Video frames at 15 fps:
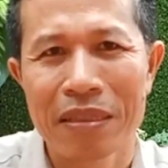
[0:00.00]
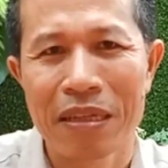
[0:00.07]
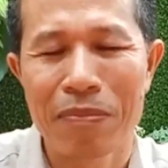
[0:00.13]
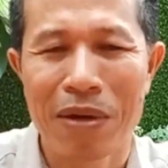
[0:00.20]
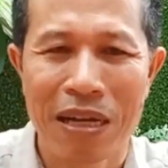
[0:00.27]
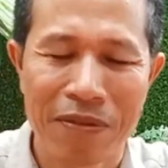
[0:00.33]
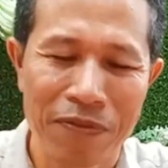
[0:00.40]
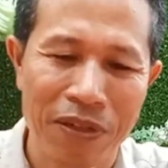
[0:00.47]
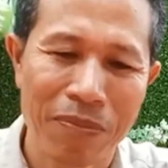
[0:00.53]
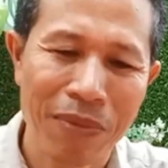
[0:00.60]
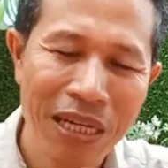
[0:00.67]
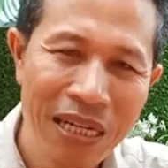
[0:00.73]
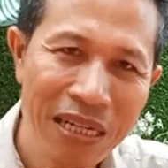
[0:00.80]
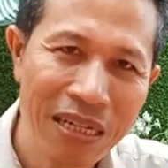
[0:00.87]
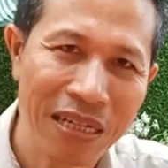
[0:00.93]
thì bạn phải
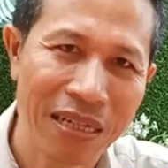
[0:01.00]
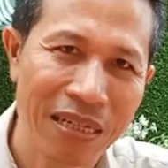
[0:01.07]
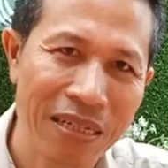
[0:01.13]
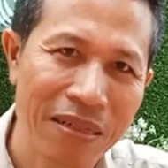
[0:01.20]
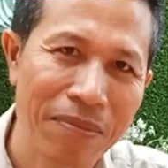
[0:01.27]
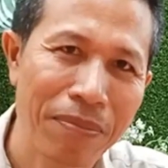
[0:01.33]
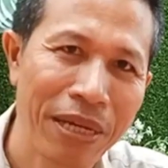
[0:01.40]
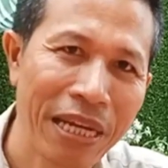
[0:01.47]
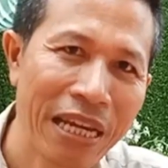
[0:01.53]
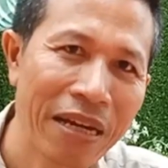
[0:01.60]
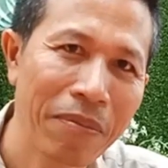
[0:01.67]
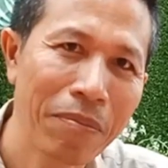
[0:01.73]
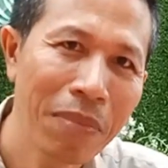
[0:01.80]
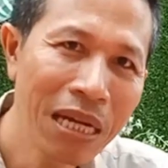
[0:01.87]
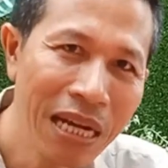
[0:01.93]
biết được mình
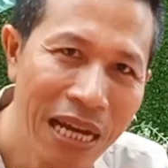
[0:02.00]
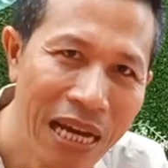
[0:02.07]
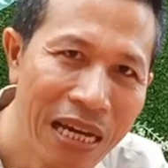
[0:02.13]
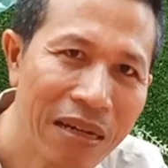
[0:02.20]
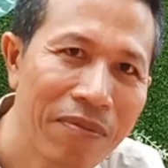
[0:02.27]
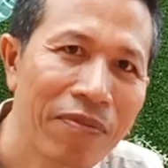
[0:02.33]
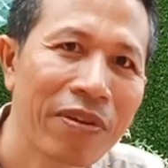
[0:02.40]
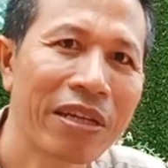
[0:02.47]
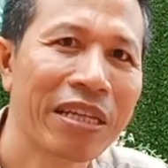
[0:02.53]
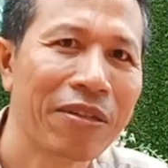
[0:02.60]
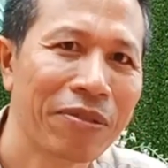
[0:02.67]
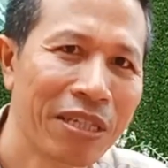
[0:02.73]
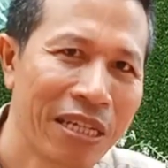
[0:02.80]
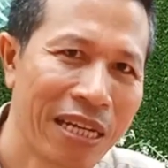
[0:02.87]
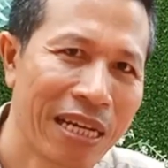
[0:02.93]
đang bất an về
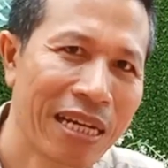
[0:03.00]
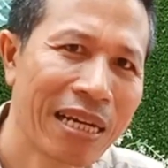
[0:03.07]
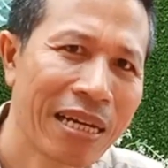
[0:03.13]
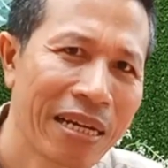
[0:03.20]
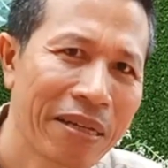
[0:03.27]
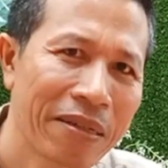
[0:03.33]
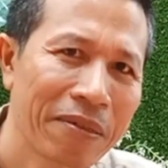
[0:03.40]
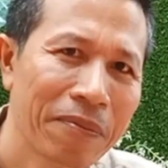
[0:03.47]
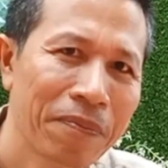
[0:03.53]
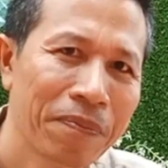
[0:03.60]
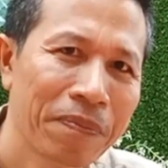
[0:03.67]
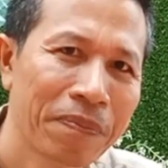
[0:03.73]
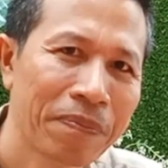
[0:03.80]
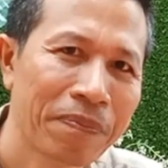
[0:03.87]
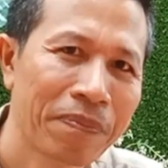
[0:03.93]
điều gì đã
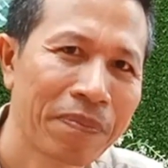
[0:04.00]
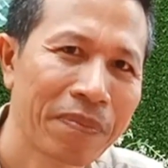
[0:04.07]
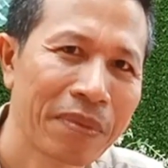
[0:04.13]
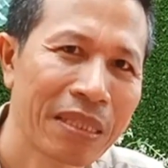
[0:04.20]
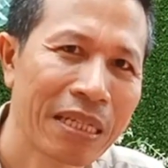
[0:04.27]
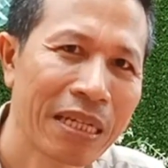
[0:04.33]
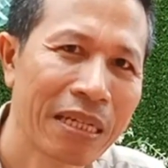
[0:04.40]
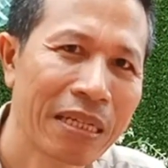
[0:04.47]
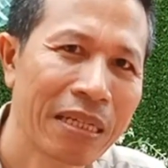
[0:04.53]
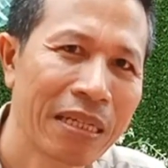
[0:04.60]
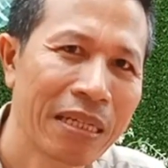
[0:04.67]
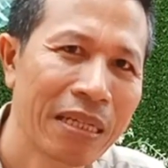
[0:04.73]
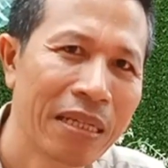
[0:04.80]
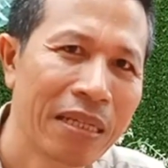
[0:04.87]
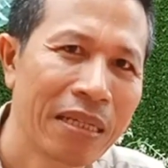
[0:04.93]
Đấy.
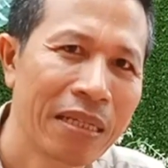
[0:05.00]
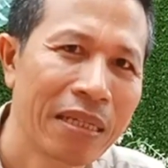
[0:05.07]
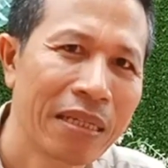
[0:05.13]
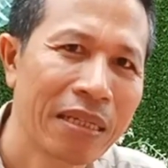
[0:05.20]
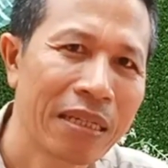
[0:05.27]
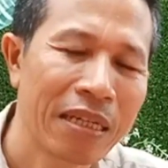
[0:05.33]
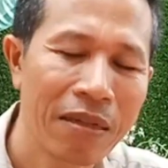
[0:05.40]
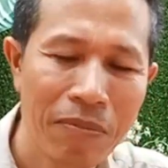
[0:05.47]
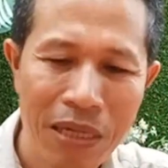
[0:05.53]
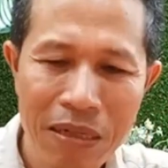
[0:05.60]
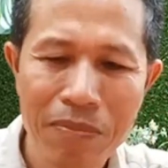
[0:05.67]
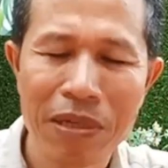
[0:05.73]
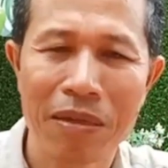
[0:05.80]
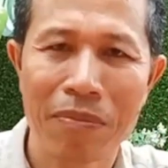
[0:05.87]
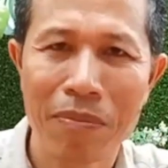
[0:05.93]
khi
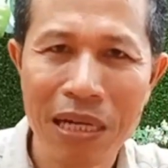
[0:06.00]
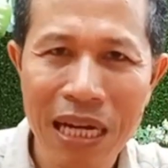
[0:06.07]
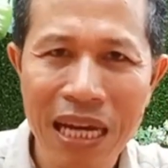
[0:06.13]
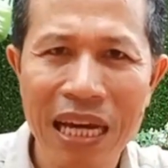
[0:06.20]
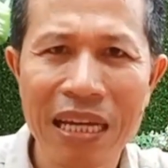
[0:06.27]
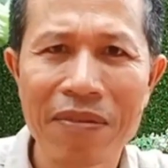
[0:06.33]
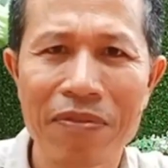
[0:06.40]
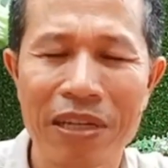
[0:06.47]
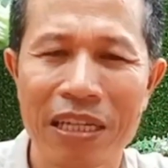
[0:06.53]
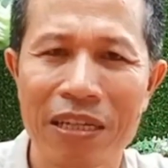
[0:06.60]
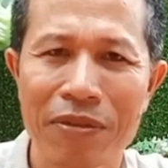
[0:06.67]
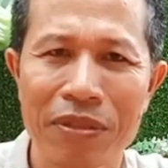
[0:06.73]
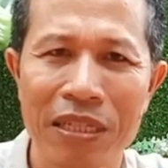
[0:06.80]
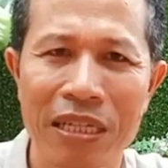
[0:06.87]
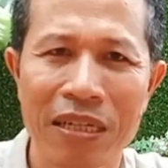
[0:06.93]
biết mình bất an về
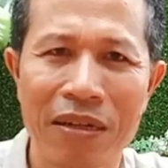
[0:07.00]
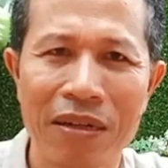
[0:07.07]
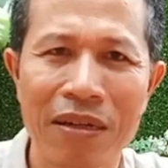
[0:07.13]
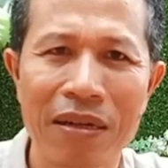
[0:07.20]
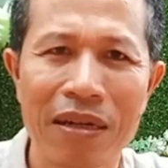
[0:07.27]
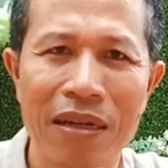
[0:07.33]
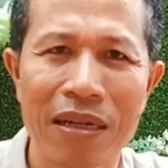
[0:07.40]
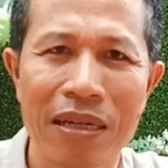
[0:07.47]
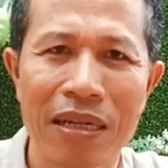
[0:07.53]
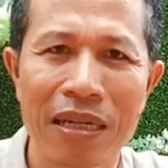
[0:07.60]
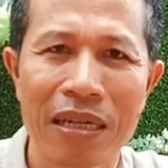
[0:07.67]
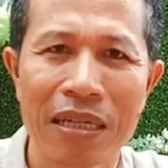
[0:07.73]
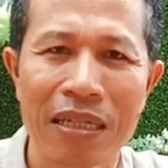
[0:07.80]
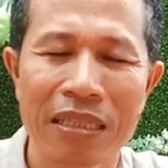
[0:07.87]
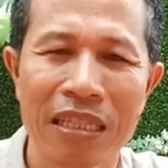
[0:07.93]
điều gì đó
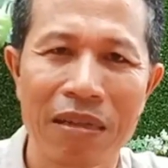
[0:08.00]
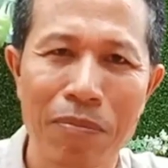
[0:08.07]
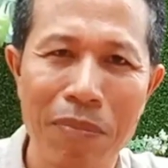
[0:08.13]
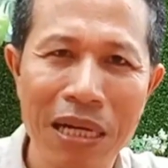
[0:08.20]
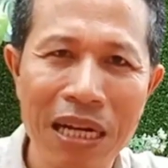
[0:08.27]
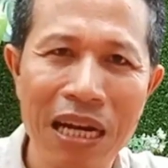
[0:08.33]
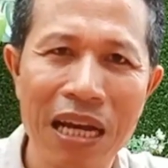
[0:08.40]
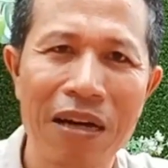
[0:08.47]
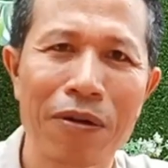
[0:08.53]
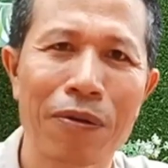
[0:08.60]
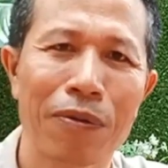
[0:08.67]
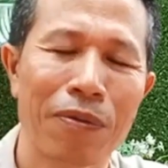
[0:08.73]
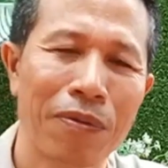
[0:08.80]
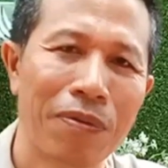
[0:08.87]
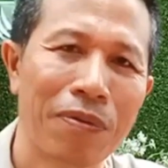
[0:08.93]
thì bắt đầu